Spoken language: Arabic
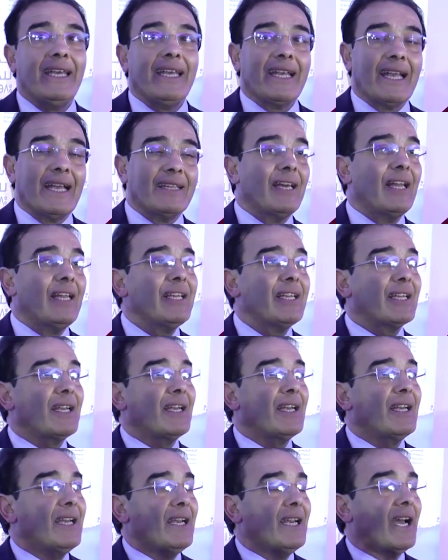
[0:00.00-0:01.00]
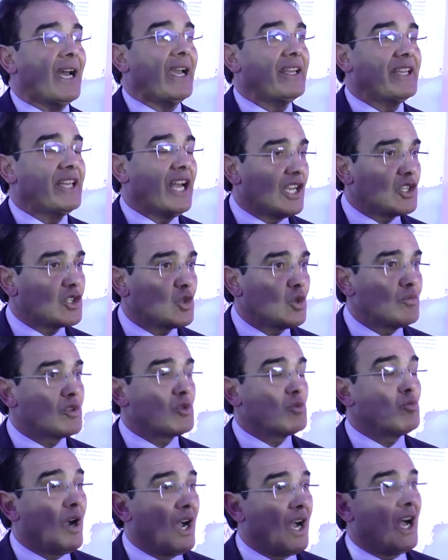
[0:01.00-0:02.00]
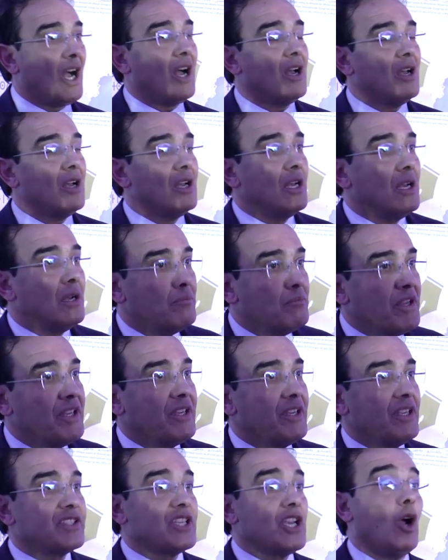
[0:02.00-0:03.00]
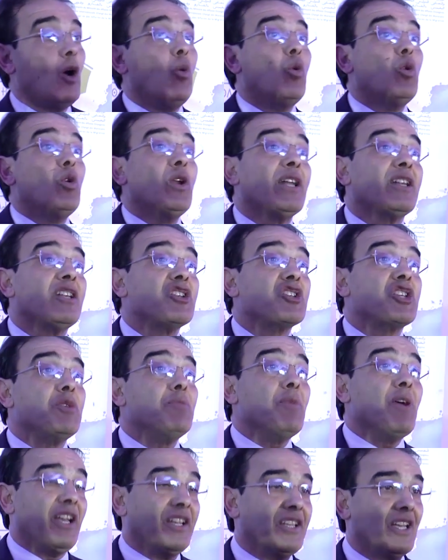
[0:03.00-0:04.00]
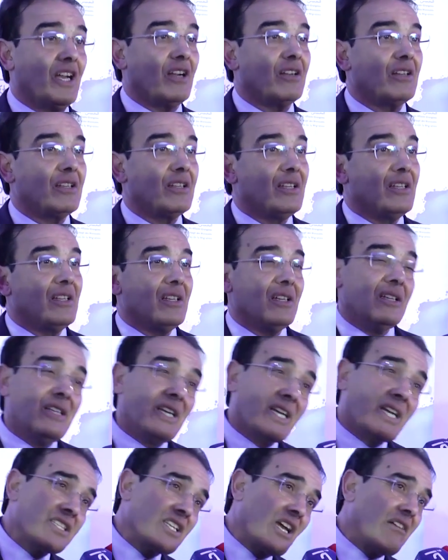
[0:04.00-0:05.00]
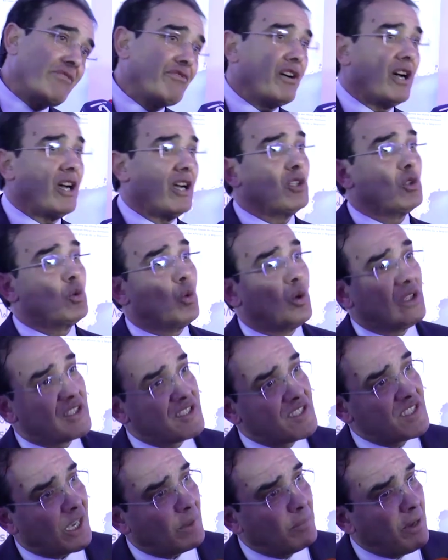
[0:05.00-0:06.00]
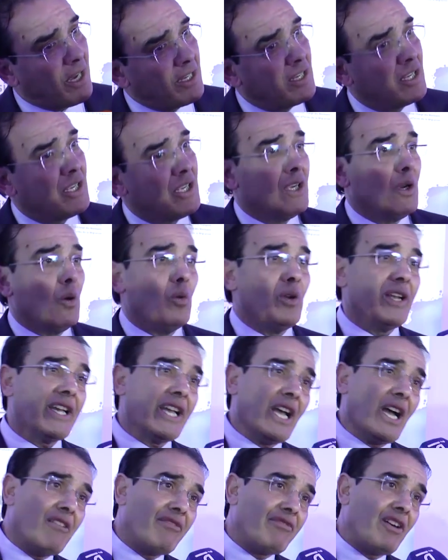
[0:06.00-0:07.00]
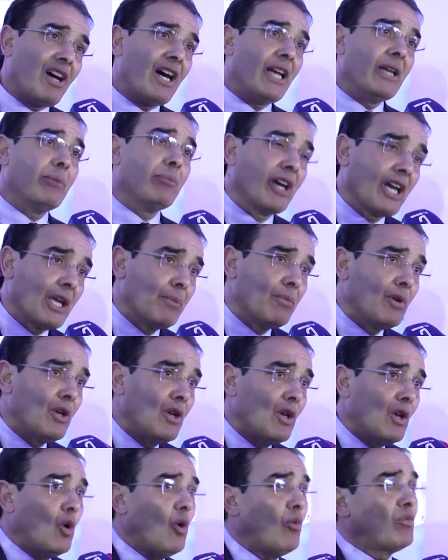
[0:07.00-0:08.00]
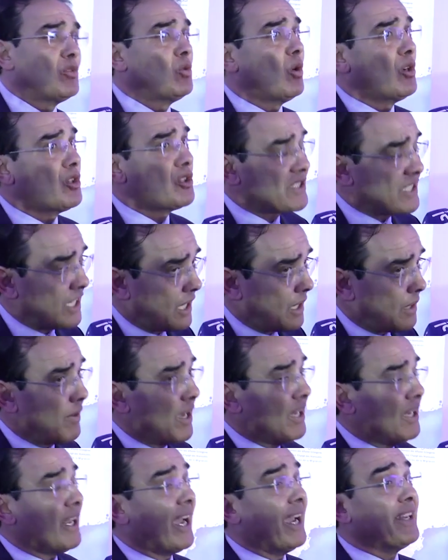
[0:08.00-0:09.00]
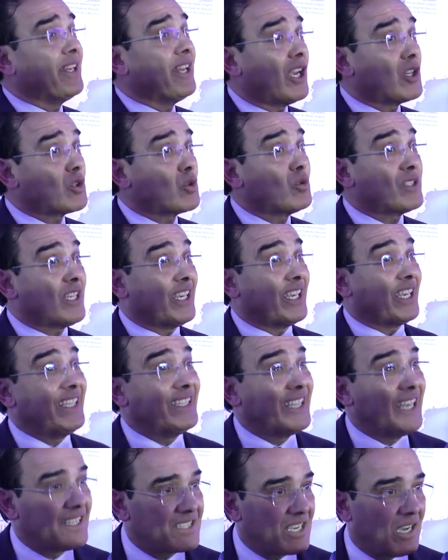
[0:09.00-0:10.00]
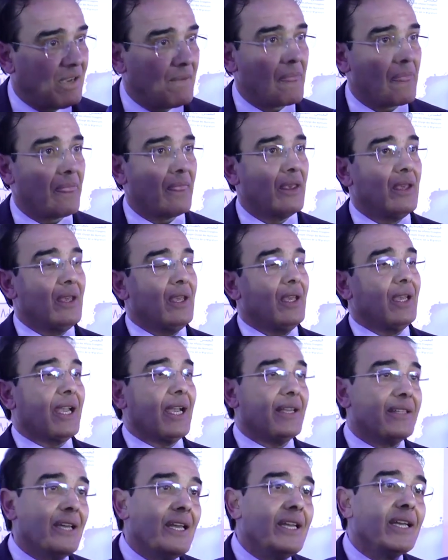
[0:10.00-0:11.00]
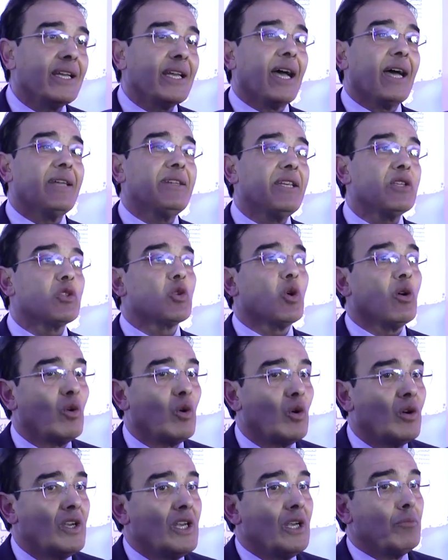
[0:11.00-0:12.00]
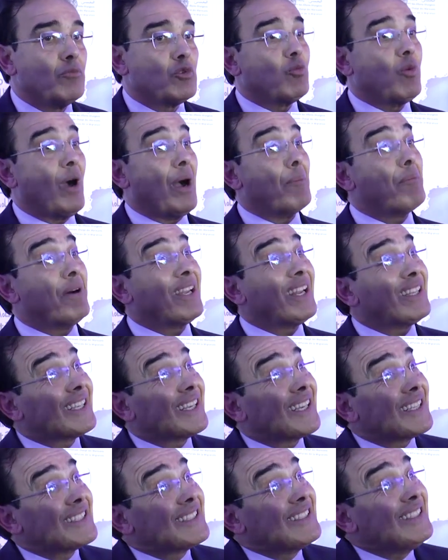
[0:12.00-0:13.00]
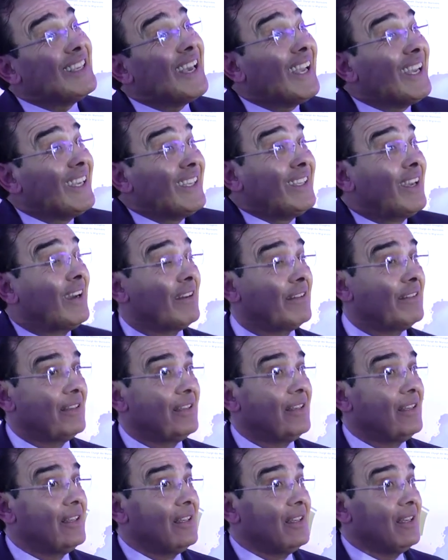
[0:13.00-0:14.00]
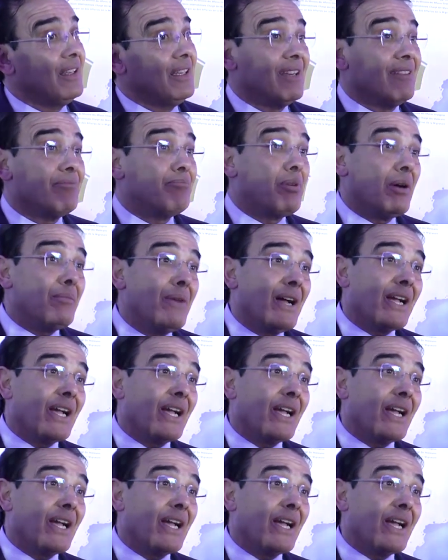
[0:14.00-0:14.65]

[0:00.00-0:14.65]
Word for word: كذلك غيناقشوا مجموعه من التحولات الاجتماعيه اللي كتعرفها دول الاستقبال واللي كيعرفها المغرب وفي دول الاستقبال غيناقشوا تعقيداتها كذلك غادي يزوروا مجموعه من المناطق السياحيه اللي ربما